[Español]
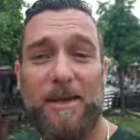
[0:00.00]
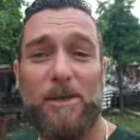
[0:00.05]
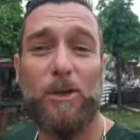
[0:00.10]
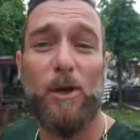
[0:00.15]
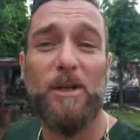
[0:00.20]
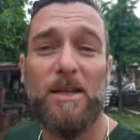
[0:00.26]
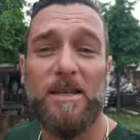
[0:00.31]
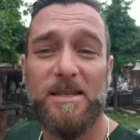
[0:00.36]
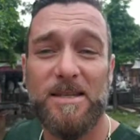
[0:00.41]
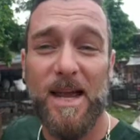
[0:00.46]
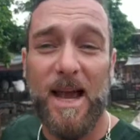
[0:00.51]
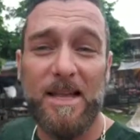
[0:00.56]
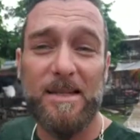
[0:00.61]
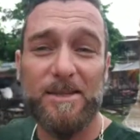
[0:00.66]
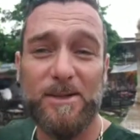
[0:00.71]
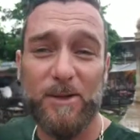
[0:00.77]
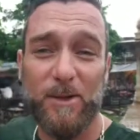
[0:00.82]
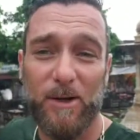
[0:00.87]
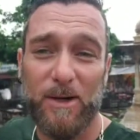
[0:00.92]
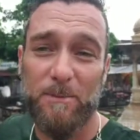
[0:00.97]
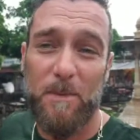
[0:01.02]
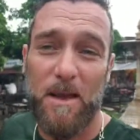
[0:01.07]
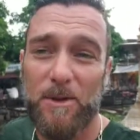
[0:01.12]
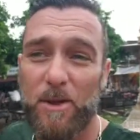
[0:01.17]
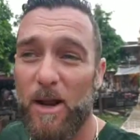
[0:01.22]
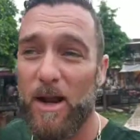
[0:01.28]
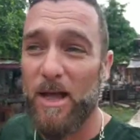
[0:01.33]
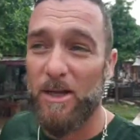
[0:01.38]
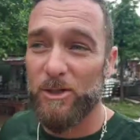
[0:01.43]
Estoy descalzo en
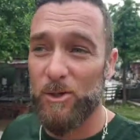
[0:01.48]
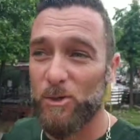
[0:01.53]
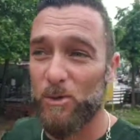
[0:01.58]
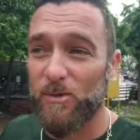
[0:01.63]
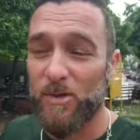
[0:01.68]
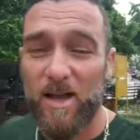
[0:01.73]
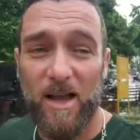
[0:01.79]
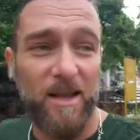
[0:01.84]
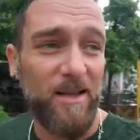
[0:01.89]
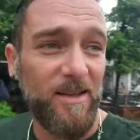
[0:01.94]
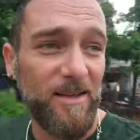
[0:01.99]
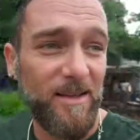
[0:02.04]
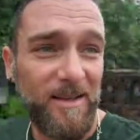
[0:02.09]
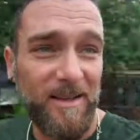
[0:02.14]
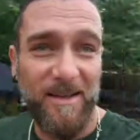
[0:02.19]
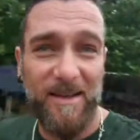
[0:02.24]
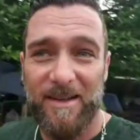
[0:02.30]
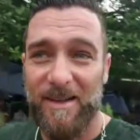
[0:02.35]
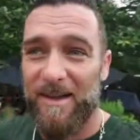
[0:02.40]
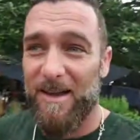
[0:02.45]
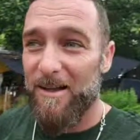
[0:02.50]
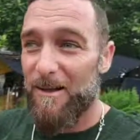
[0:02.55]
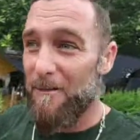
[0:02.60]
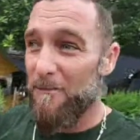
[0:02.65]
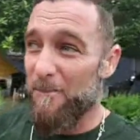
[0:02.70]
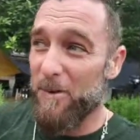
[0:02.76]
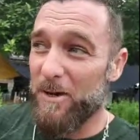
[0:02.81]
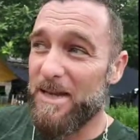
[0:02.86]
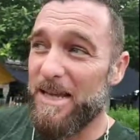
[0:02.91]
medio de la lluvia
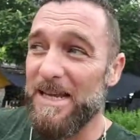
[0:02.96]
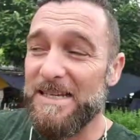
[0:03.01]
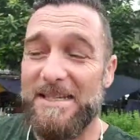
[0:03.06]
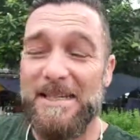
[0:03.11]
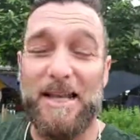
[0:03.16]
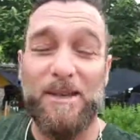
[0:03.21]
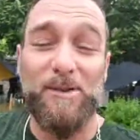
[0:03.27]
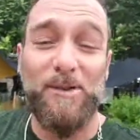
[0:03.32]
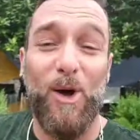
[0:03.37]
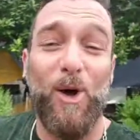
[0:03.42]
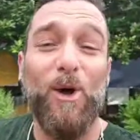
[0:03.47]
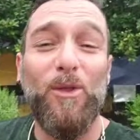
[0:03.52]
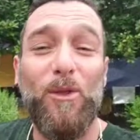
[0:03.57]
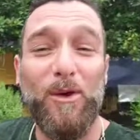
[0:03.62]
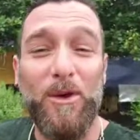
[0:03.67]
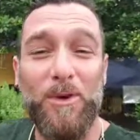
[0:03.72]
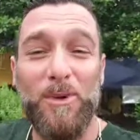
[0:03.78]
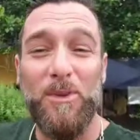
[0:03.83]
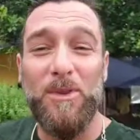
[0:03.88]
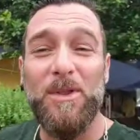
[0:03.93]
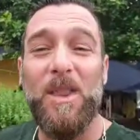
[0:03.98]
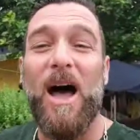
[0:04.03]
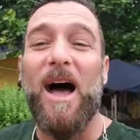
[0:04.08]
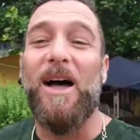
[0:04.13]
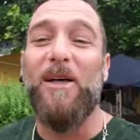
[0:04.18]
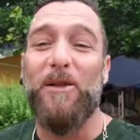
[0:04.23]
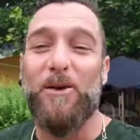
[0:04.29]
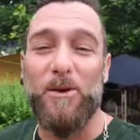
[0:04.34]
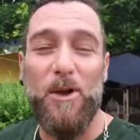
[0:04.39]
porque está todo
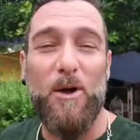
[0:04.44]
inundado.